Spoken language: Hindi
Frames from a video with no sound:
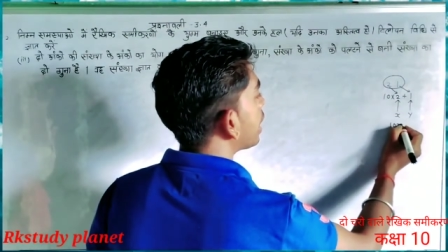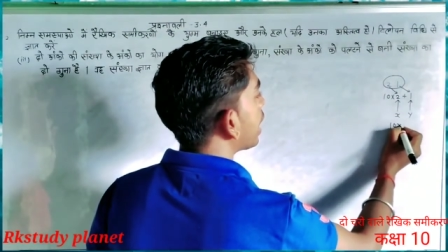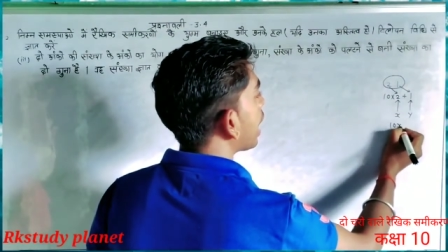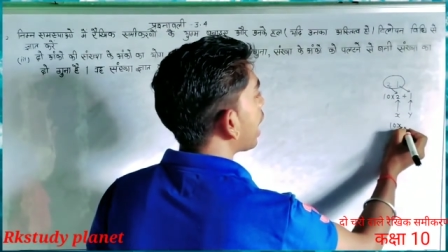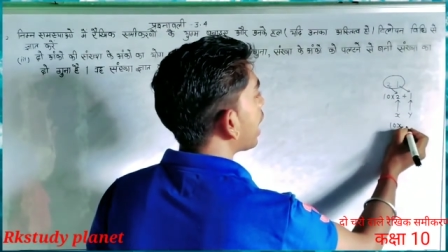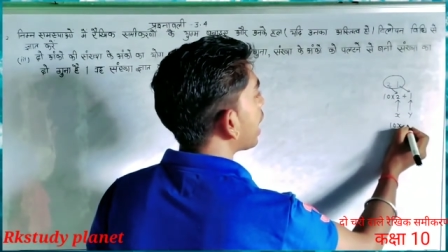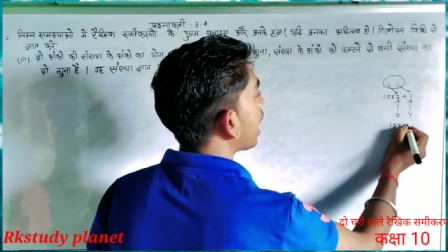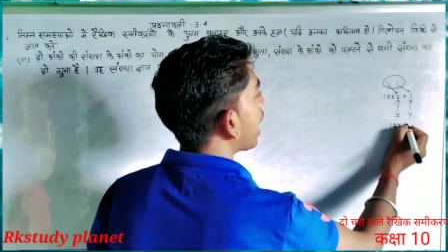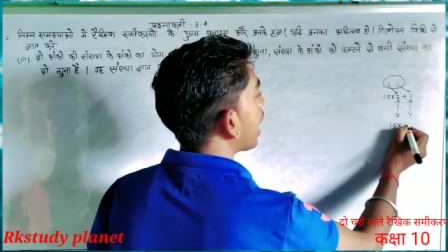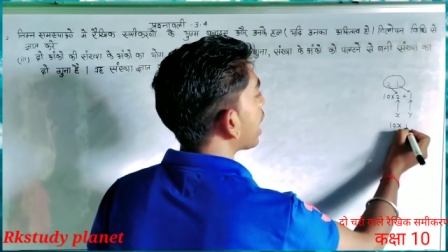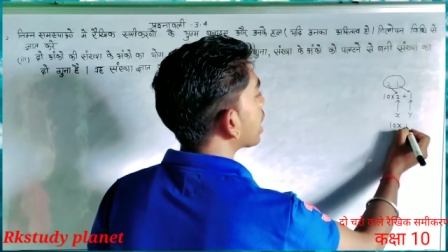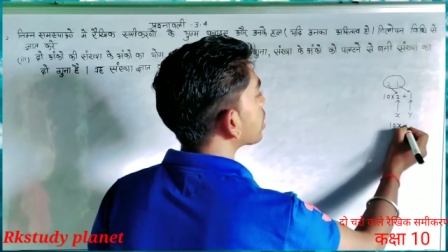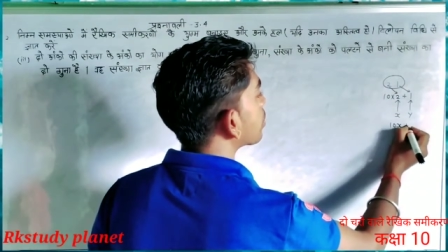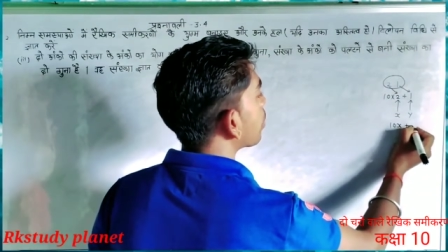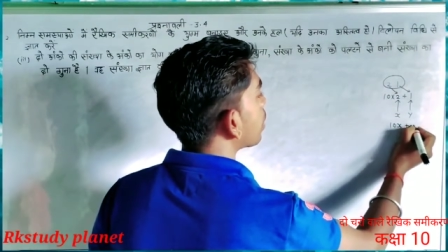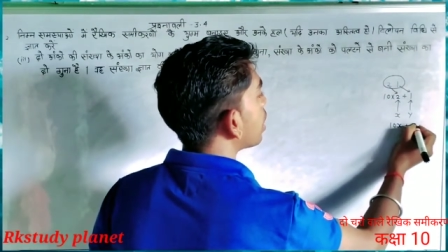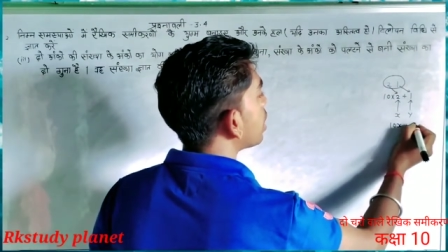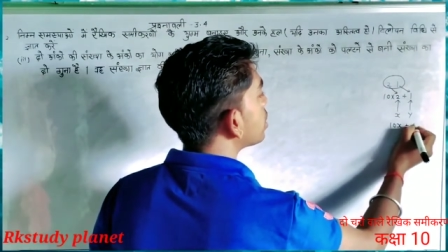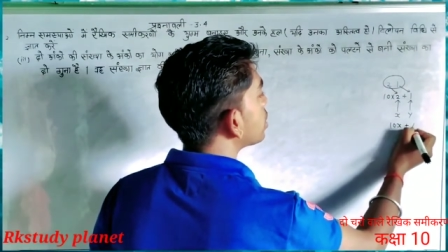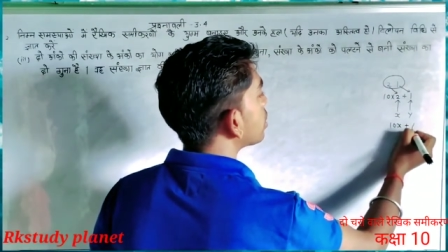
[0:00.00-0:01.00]
टेन एक्स
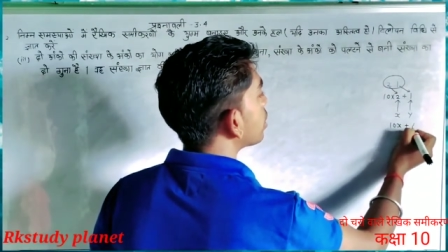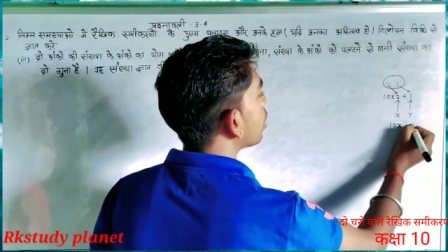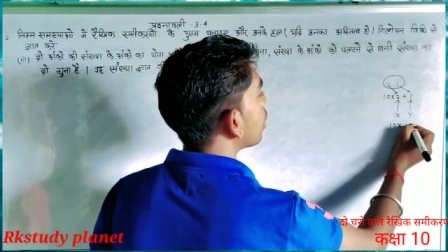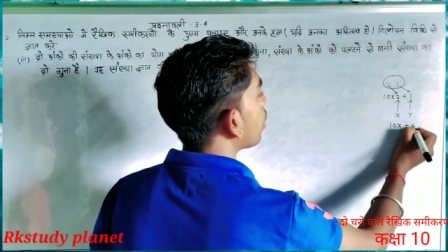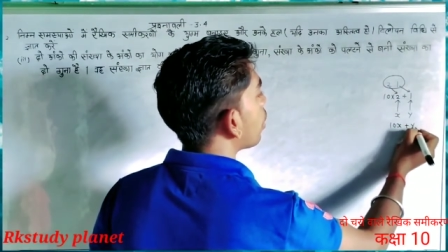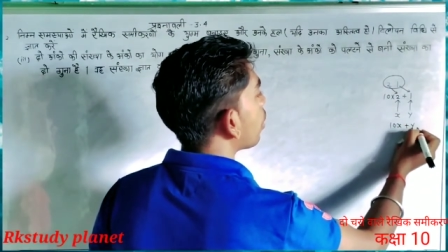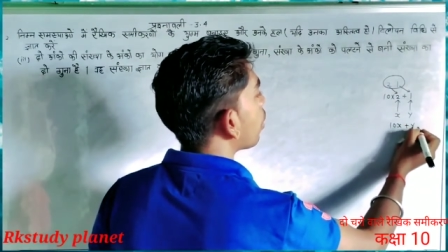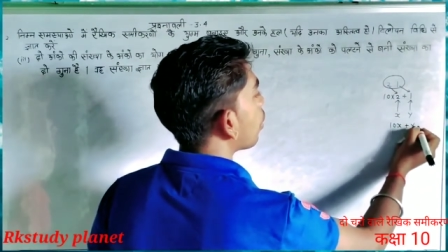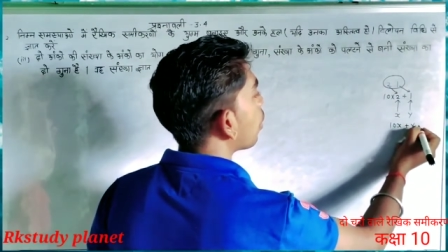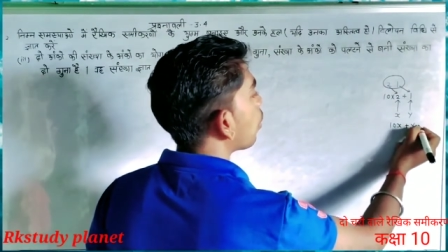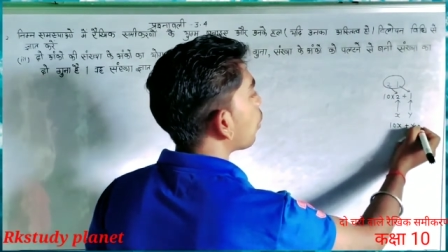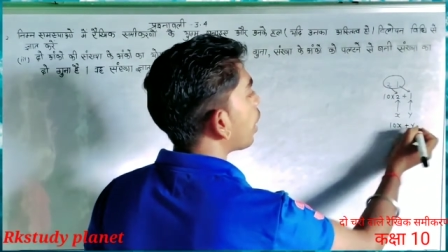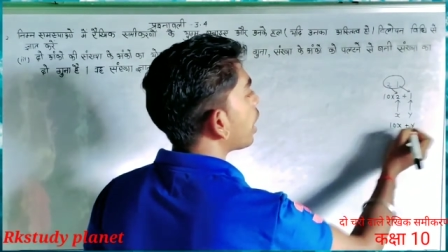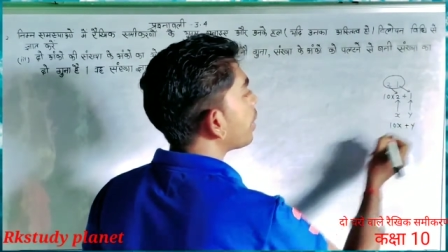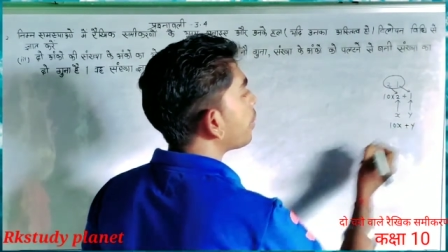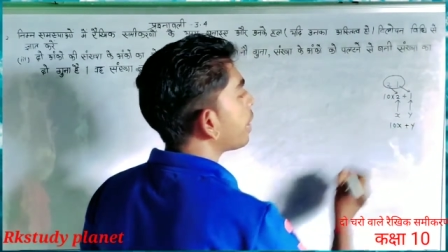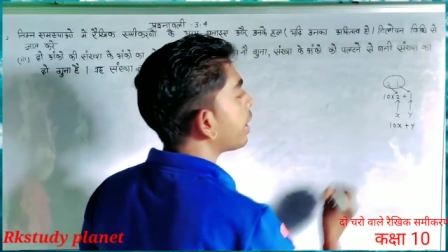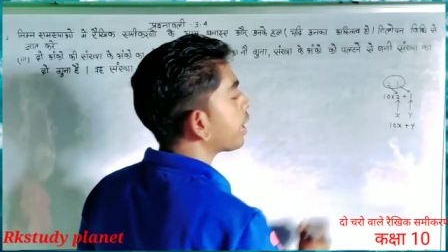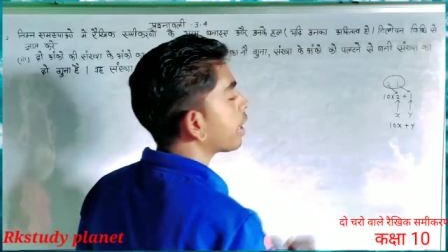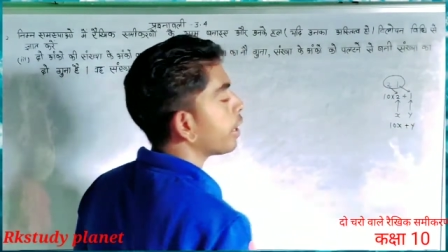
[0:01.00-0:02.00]
प्लस
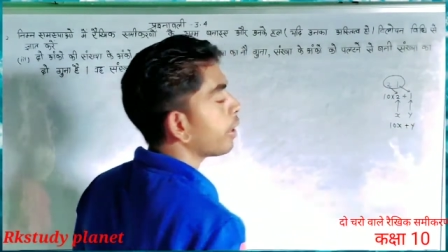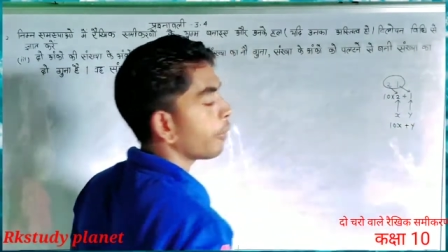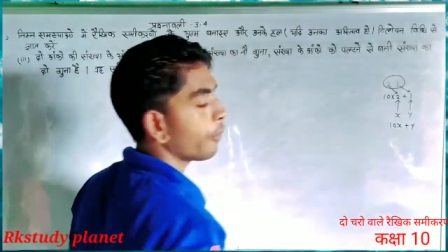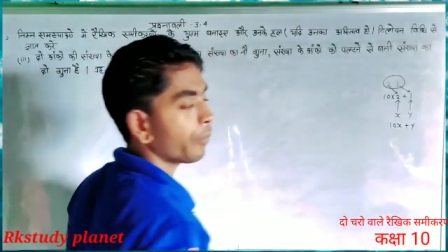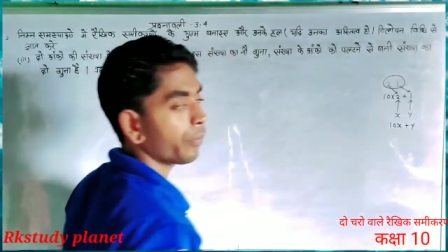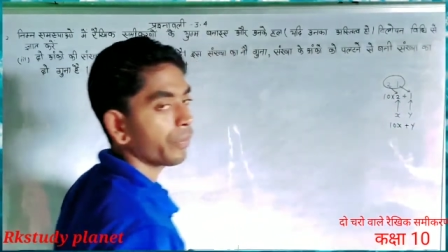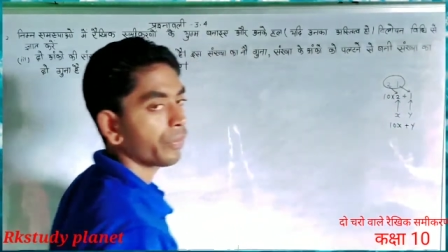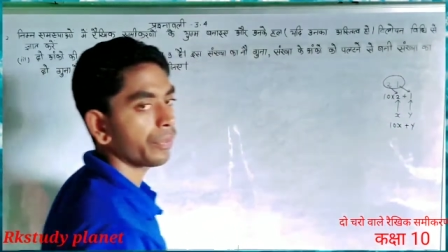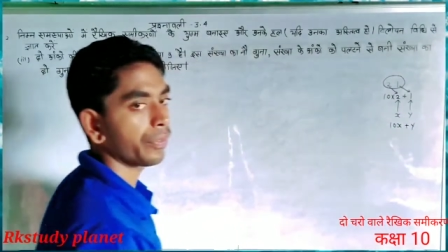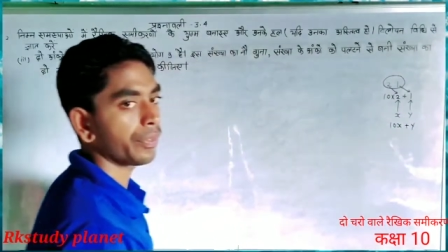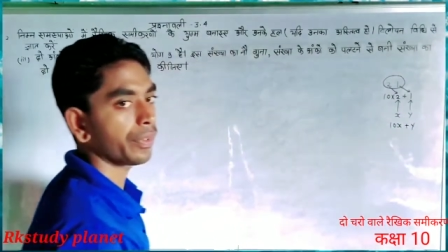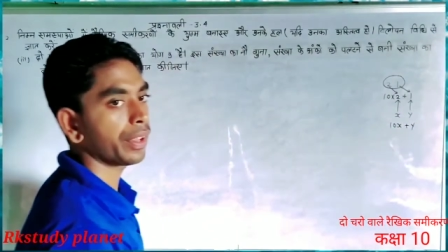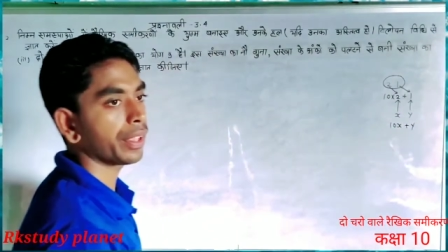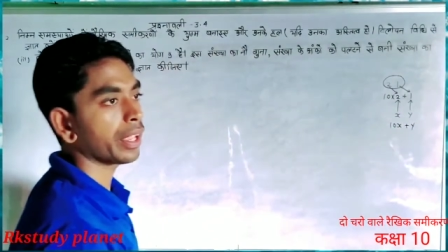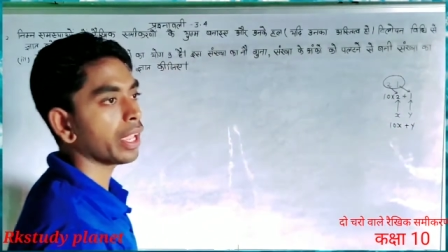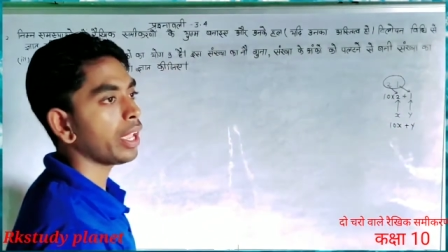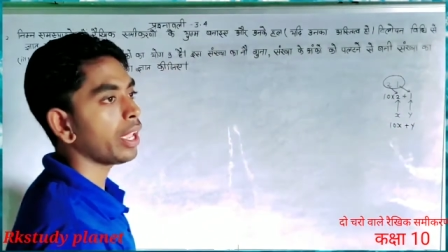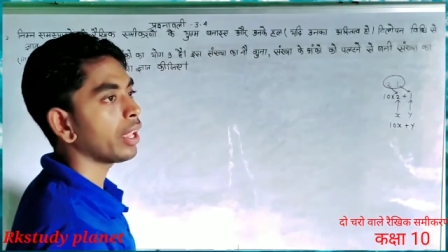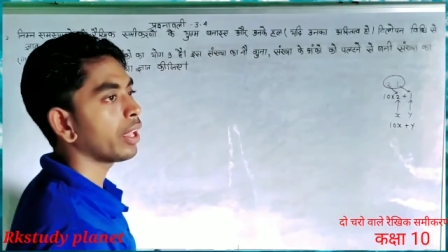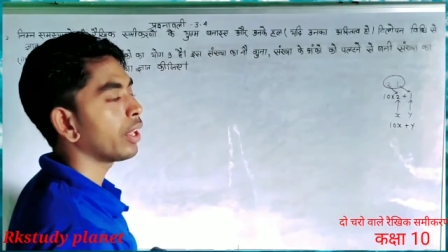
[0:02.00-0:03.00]
वाई बनेगा
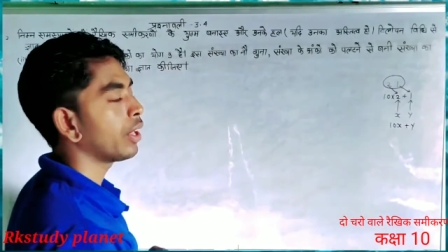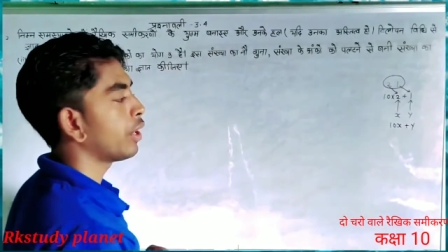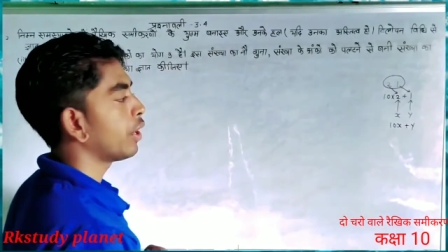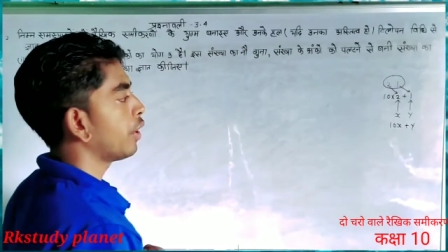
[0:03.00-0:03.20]
ठीक है